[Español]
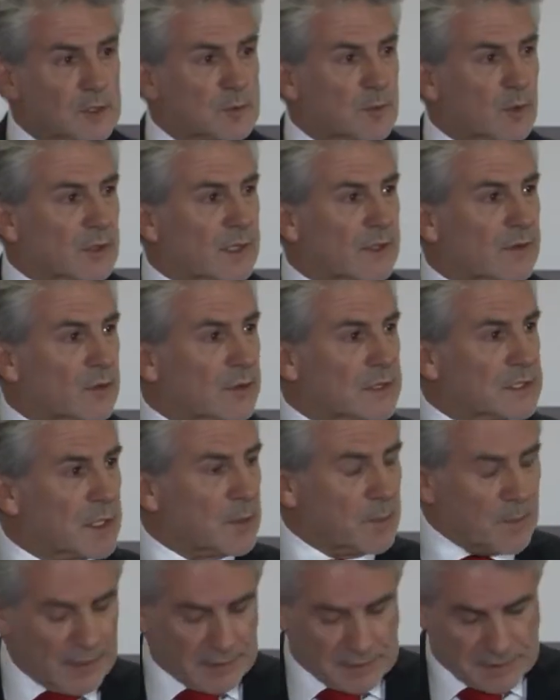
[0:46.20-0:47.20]
este programa
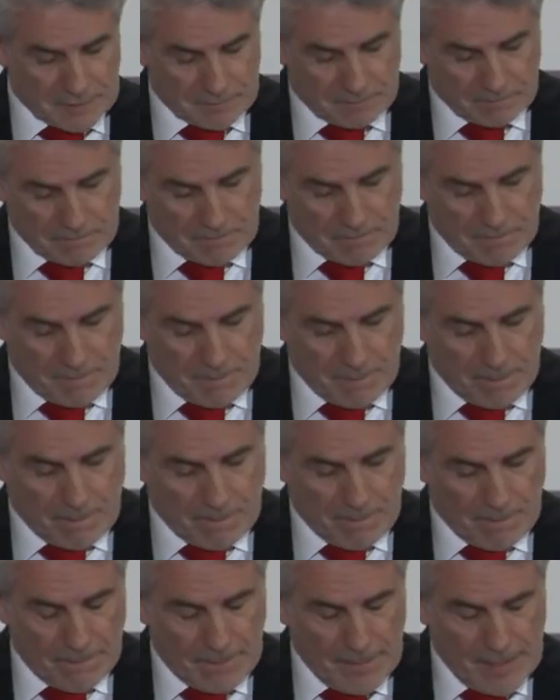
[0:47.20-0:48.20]
Santander Advance.
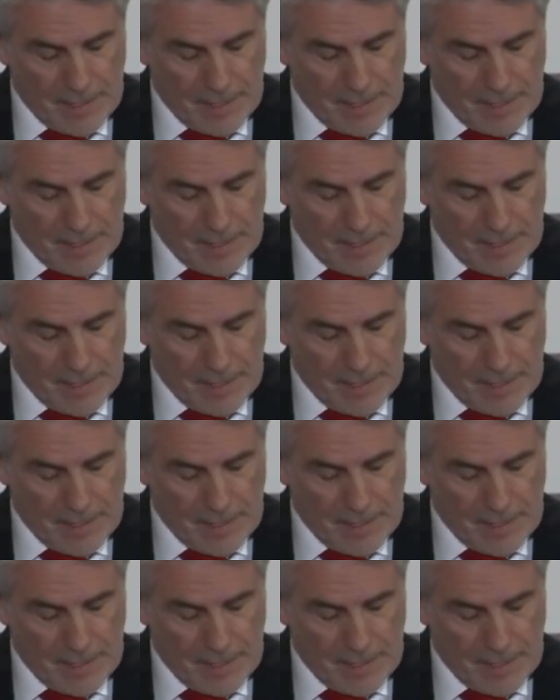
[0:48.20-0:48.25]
